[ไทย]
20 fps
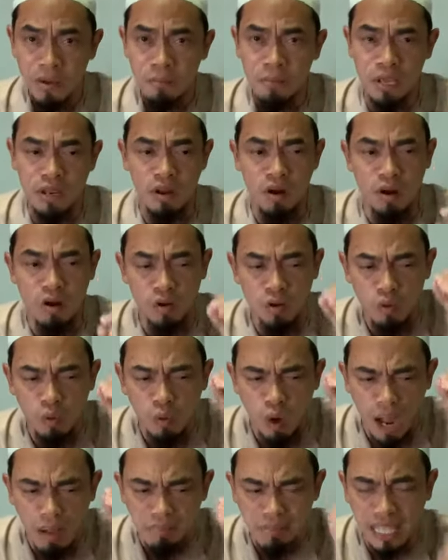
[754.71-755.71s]
พี่น้อง
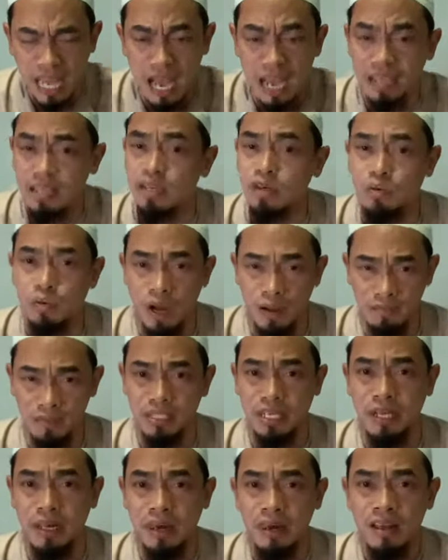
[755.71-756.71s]
ความตายคือความ
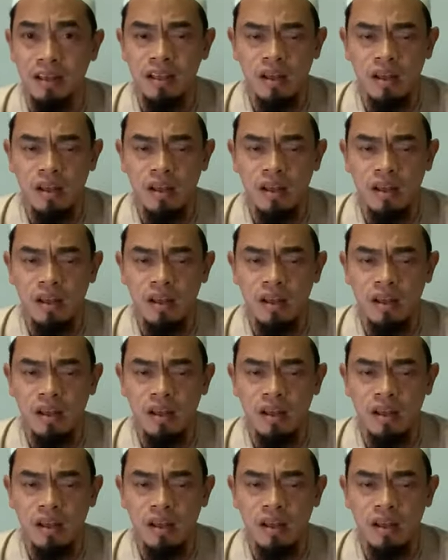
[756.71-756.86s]
จริง